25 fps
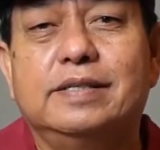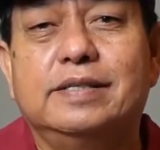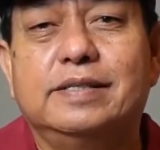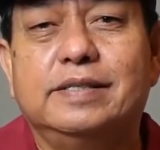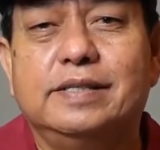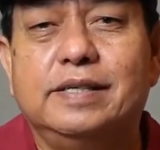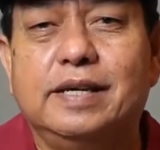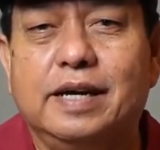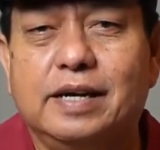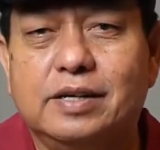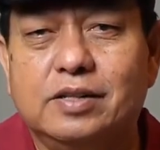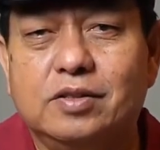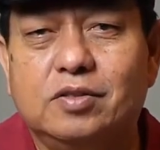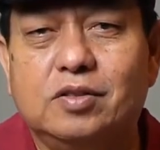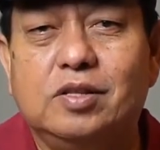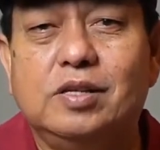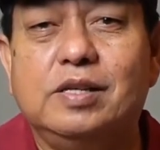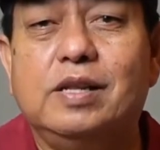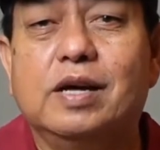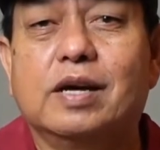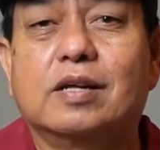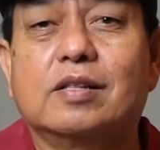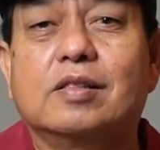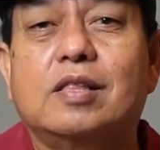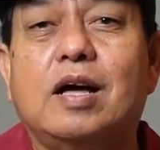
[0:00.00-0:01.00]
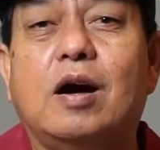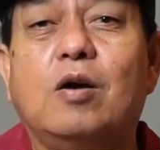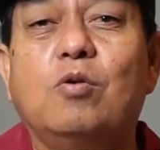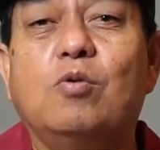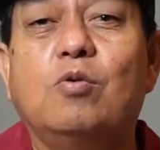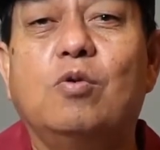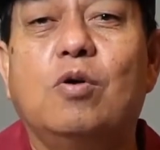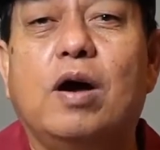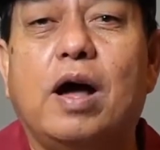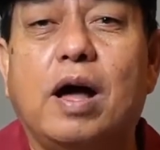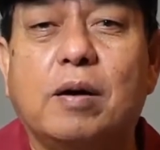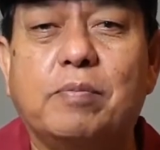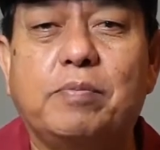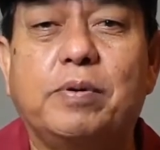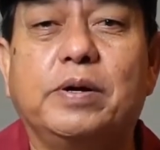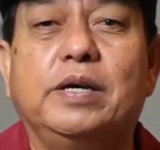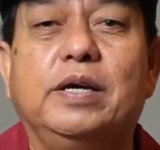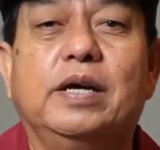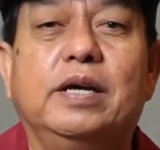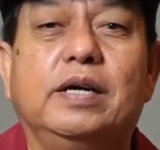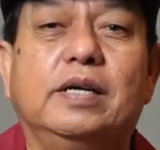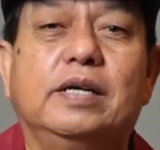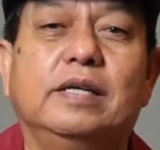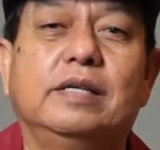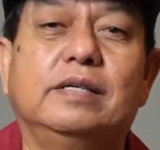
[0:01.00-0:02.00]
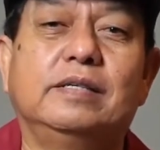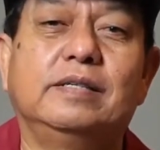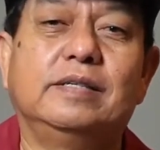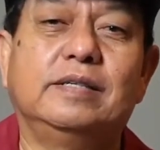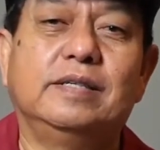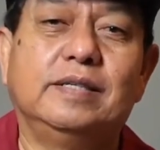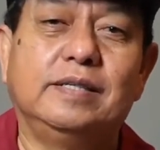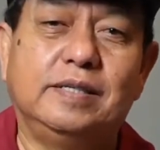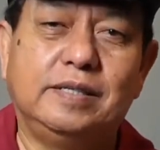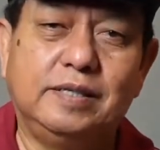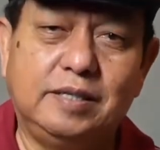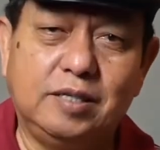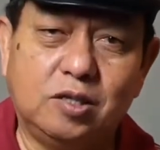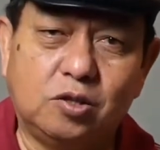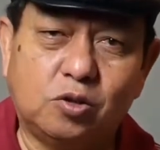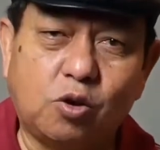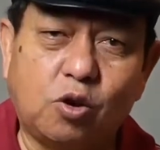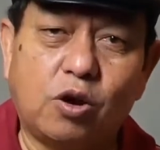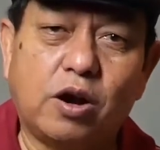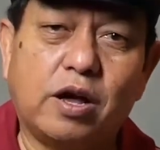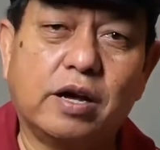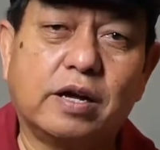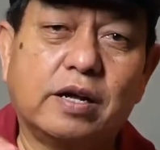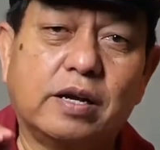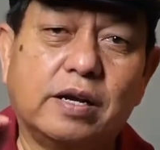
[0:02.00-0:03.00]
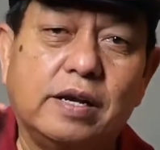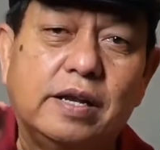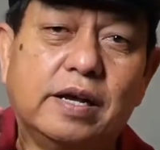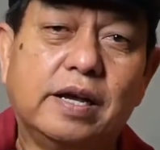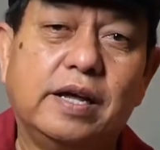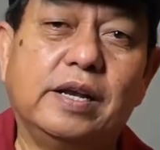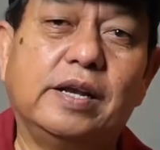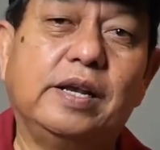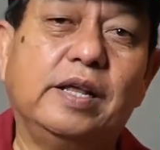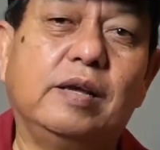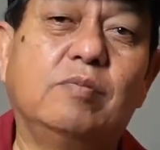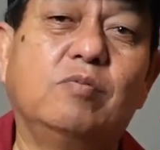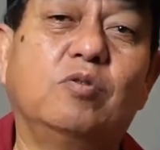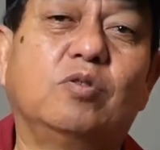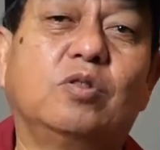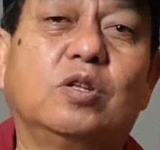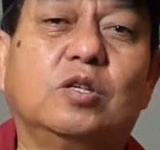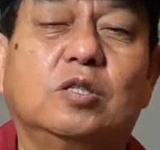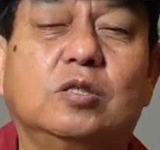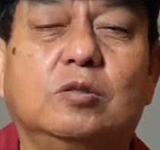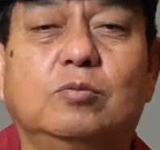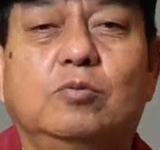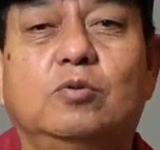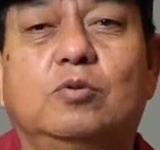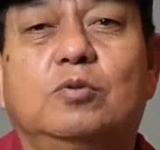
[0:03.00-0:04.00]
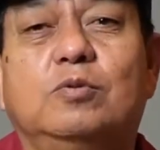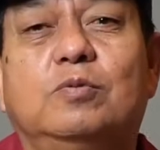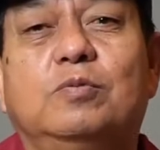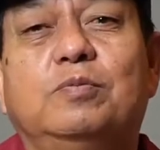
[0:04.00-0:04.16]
yang tidak tahu apa yang ditolak dengan demo tersebut.